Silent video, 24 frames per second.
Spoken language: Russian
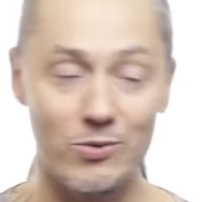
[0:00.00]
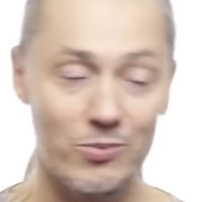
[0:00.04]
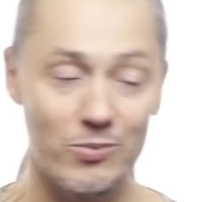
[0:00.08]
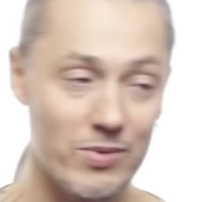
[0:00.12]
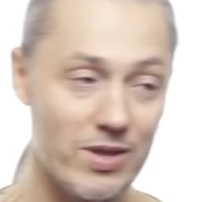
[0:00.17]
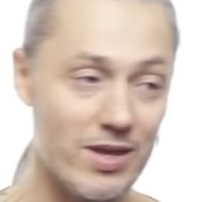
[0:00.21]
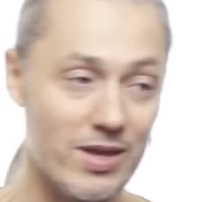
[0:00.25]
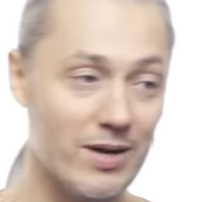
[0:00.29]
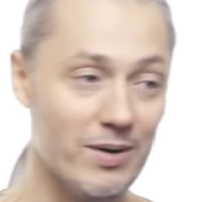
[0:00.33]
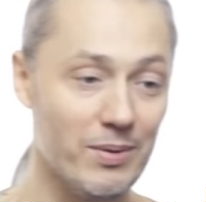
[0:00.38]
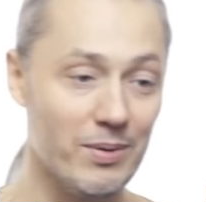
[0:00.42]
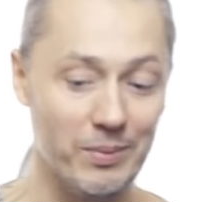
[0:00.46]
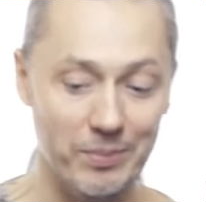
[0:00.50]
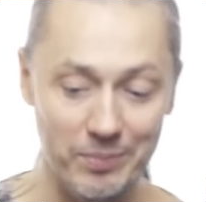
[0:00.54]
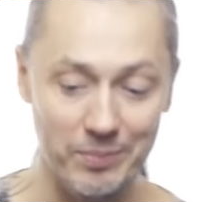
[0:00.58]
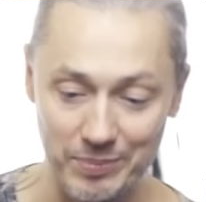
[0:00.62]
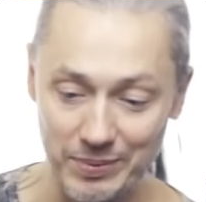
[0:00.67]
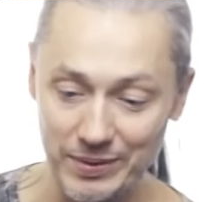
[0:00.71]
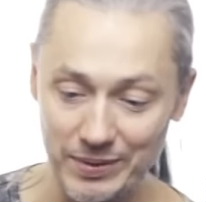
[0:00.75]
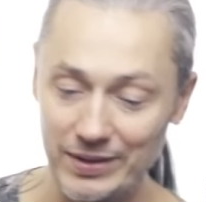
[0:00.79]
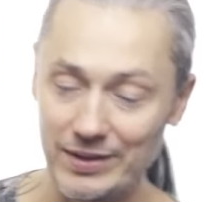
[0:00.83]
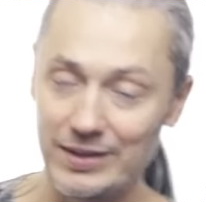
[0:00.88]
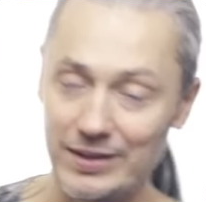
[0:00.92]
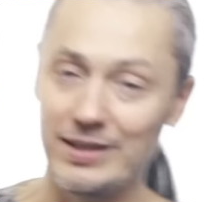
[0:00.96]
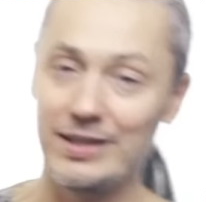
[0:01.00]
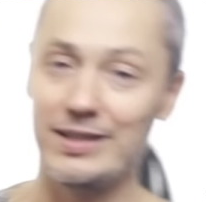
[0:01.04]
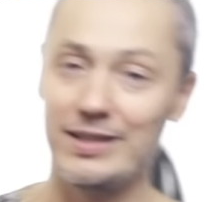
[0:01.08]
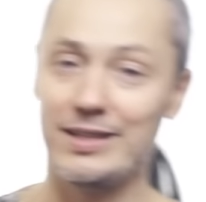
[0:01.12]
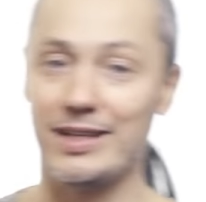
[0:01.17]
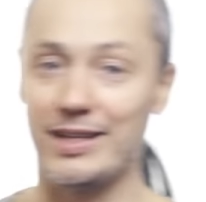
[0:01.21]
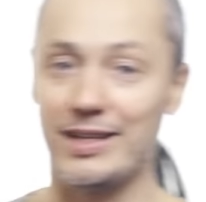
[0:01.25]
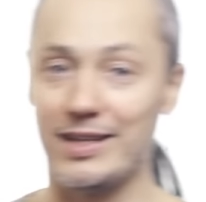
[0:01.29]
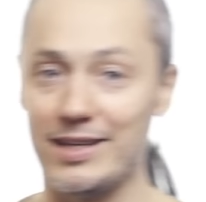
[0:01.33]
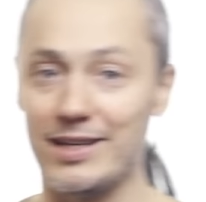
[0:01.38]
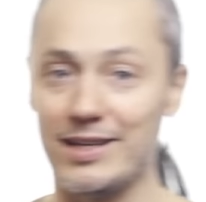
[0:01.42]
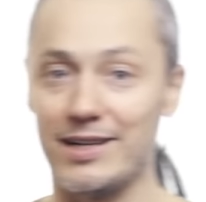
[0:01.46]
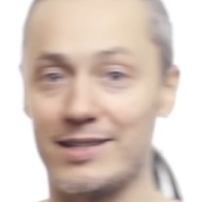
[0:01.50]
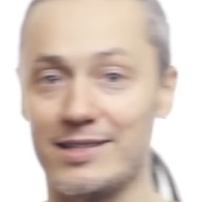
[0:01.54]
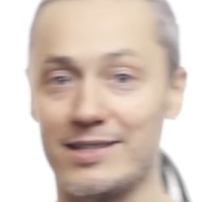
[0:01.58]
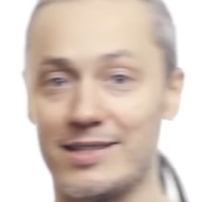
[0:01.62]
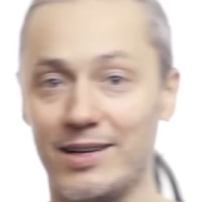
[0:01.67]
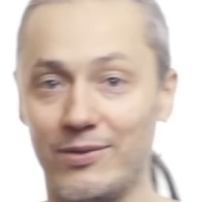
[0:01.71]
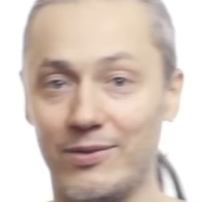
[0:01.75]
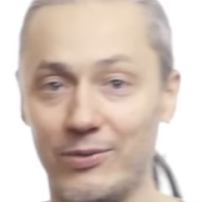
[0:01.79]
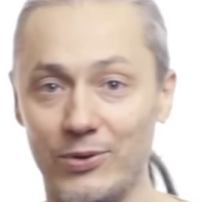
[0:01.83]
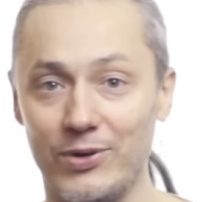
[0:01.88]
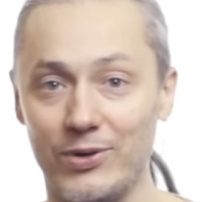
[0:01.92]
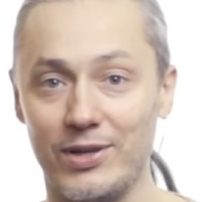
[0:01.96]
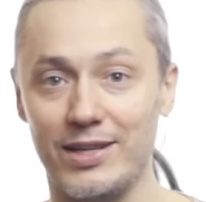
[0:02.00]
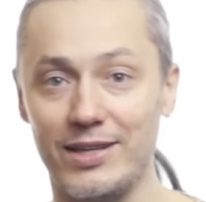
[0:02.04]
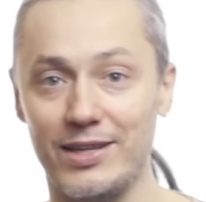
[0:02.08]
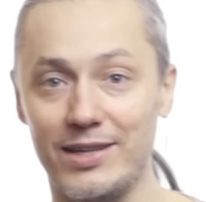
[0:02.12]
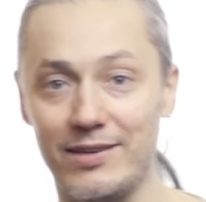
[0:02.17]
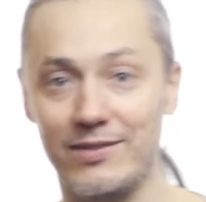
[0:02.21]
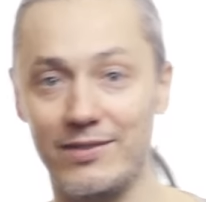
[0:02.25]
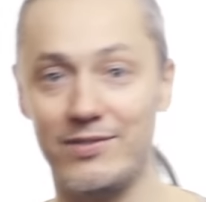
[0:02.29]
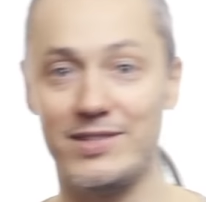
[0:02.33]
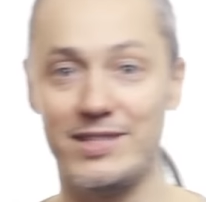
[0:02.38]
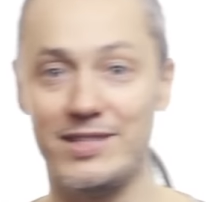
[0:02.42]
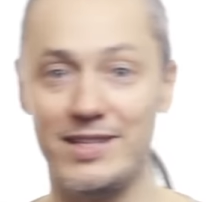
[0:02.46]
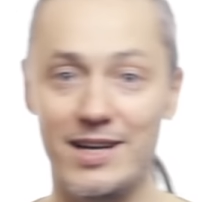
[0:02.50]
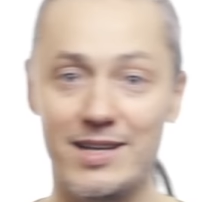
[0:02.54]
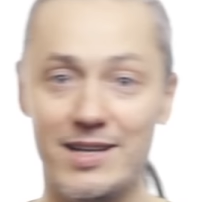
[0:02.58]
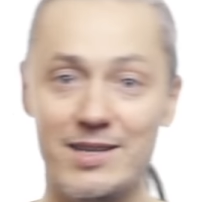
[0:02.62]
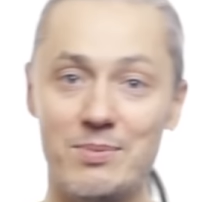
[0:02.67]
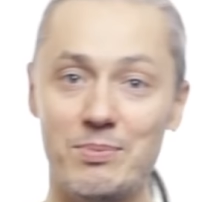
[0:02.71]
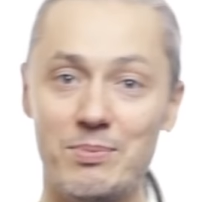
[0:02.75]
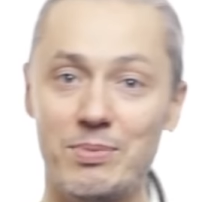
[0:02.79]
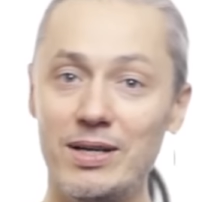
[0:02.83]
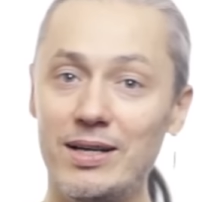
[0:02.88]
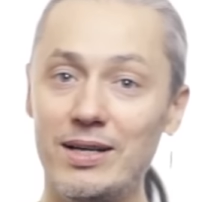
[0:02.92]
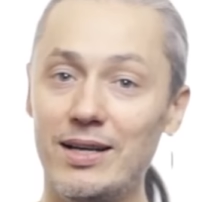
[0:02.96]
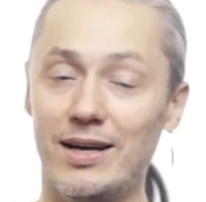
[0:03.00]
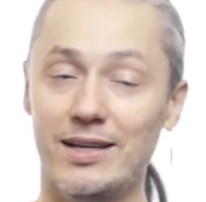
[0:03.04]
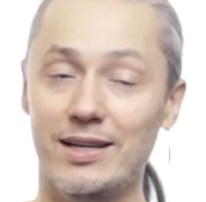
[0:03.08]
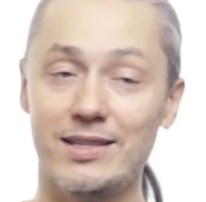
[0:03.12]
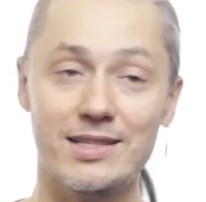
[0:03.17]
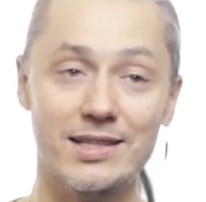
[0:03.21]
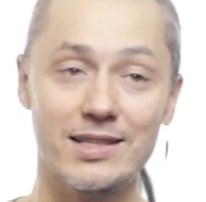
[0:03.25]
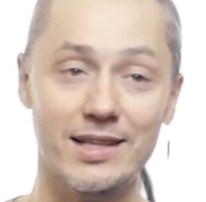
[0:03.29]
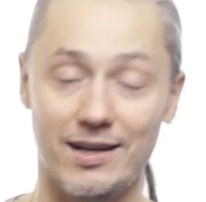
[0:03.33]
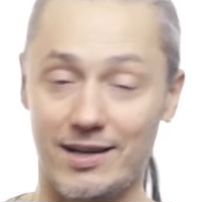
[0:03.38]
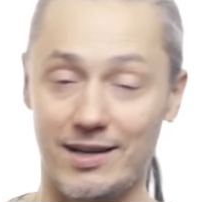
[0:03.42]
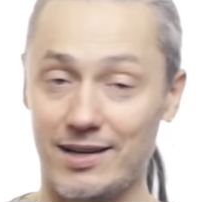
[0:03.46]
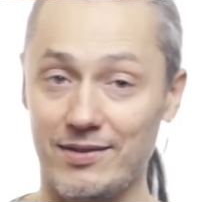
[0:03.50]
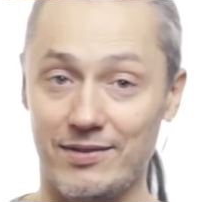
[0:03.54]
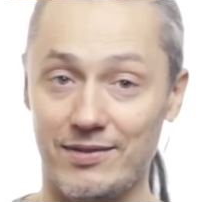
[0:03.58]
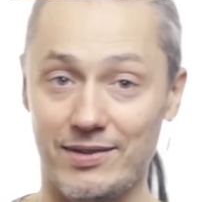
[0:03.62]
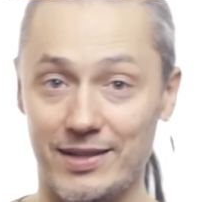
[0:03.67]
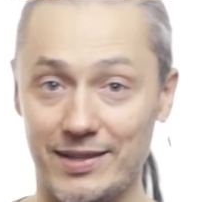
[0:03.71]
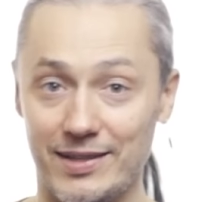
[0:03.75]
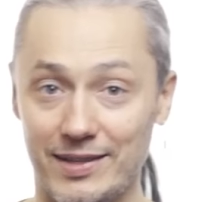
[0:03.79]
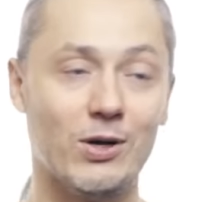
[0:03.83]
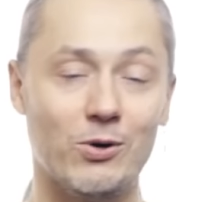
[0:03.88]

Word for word: у меня были такие разговоры, и все они были одинаковые.